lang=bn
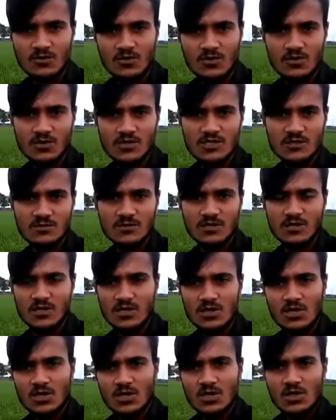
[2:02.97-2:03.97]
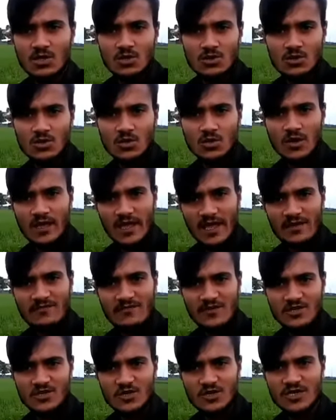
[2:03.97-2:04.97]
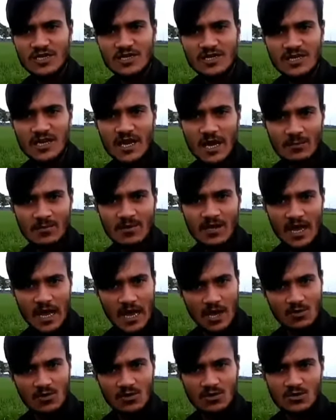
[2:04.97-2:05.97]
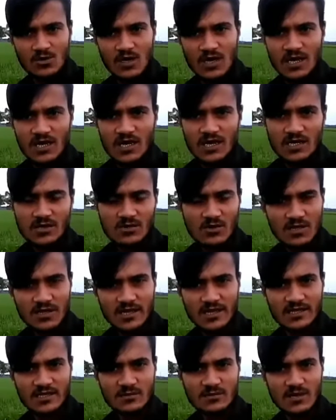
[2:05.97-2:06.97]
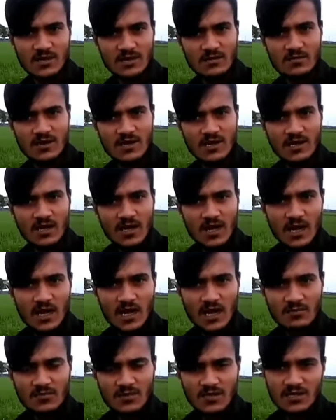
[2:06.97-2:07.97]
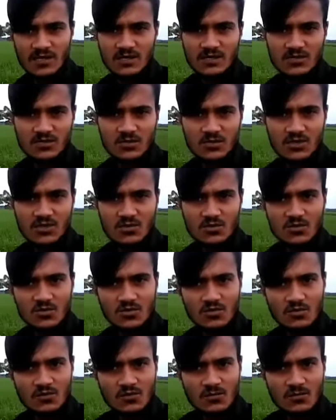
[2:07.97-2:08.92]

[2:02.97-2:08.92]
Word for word: দূর হয়ে যাবে তো এই বিষয়টা নিয়ে আপনি আরও একটু ঘাটাঘাটি করে দেখতে পারেন বা আপনি যদি কোনো